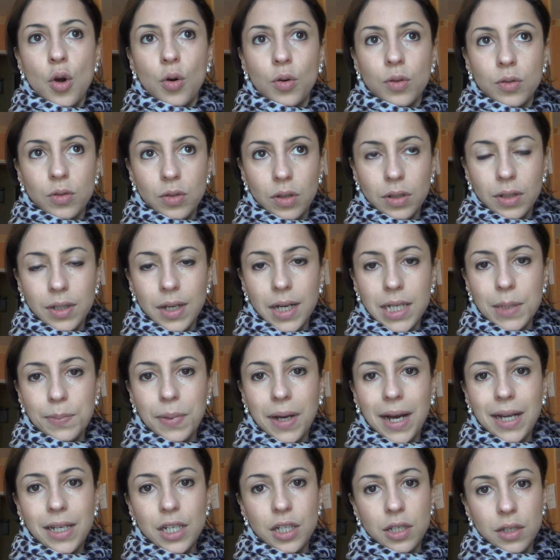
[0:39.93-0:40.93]
Und sonntags
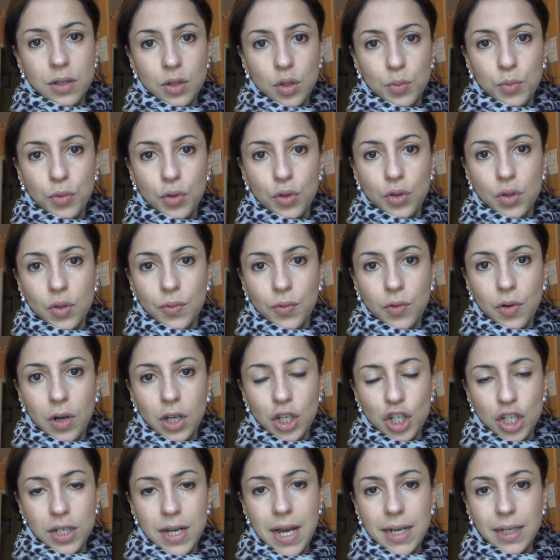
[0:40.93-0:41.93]
bereite ich das Gemüse vor.
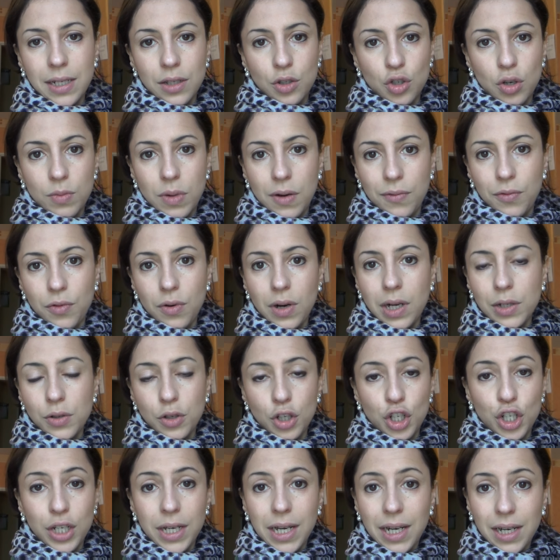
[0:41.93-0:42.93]
Ich schneide es schon mal vor. Also
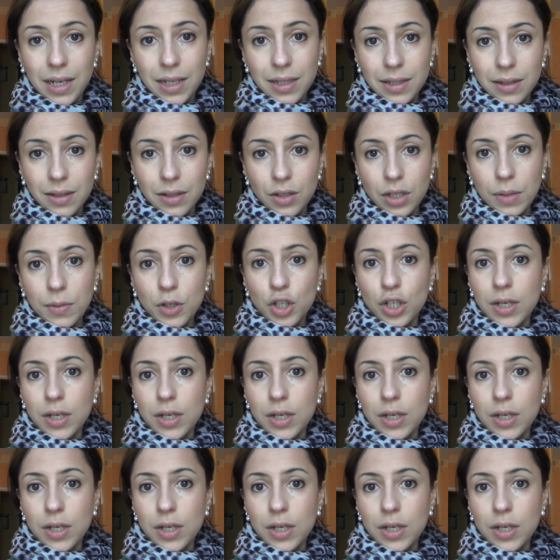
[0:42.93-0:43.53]
ich schäle es nicht, aber